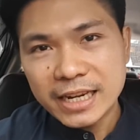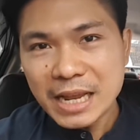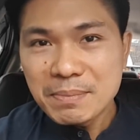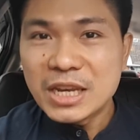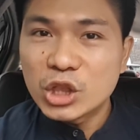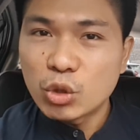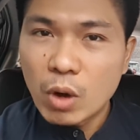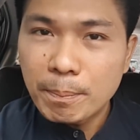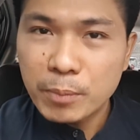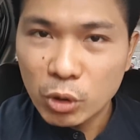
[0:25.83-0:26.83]
ได้มีตั
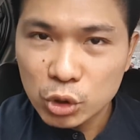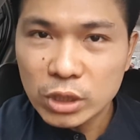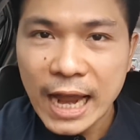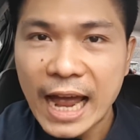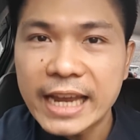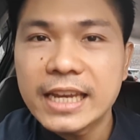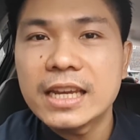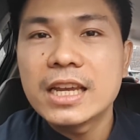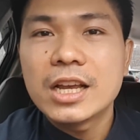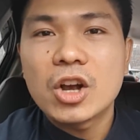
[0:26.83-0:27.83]
วโปรโตไทป์
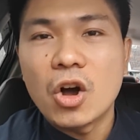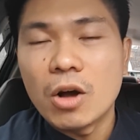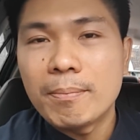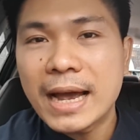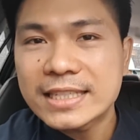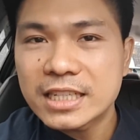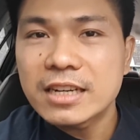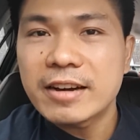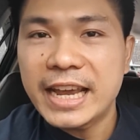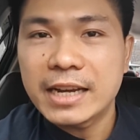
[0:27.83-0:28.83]
ของ Master
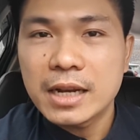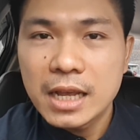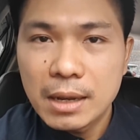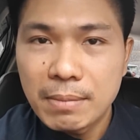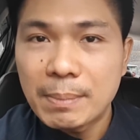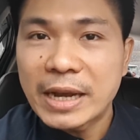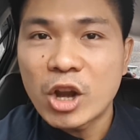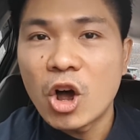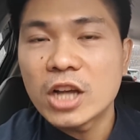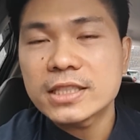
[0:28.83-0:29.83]
Grade b a b a
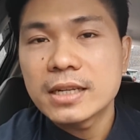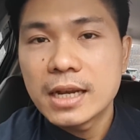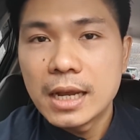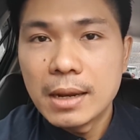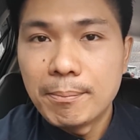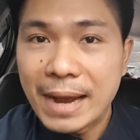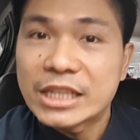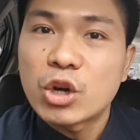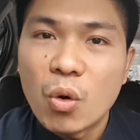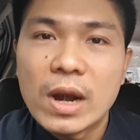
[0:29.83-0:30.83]
t o s มา
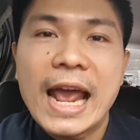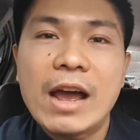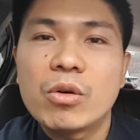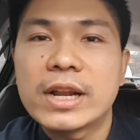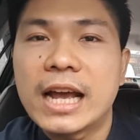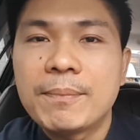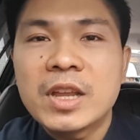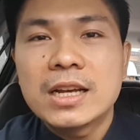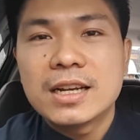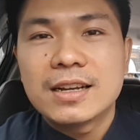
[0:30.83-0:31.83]
โชว์แล้วนะครับ
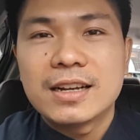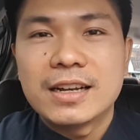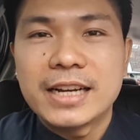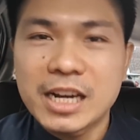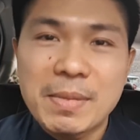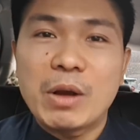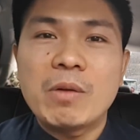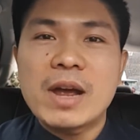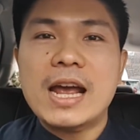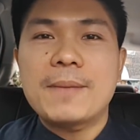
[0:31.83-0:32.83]
นั่นก็หมายค
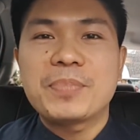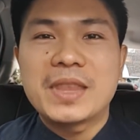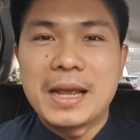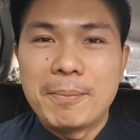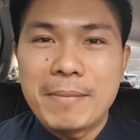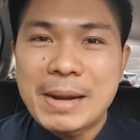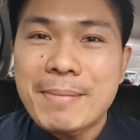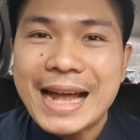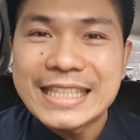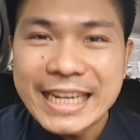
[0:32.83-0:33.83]
วามว่ามัน
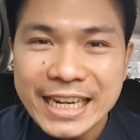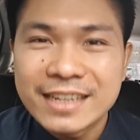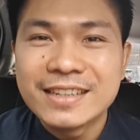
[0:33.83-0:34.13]
มาจริง